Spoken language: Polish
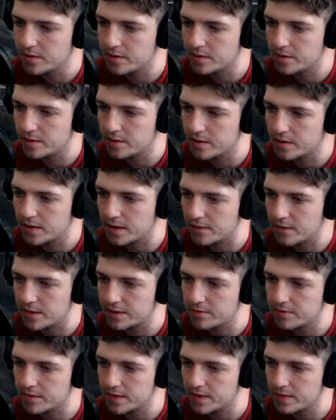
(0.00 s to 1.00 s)
Dobra,
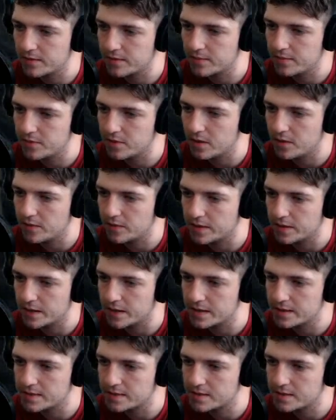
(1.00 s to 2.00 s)
ładunek wybuchowy
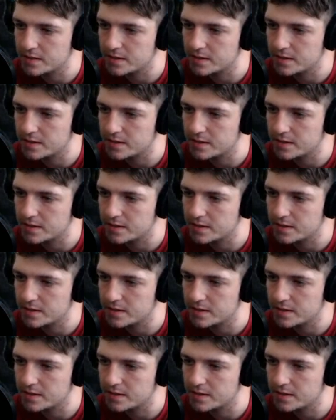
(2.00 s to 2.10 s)
jest.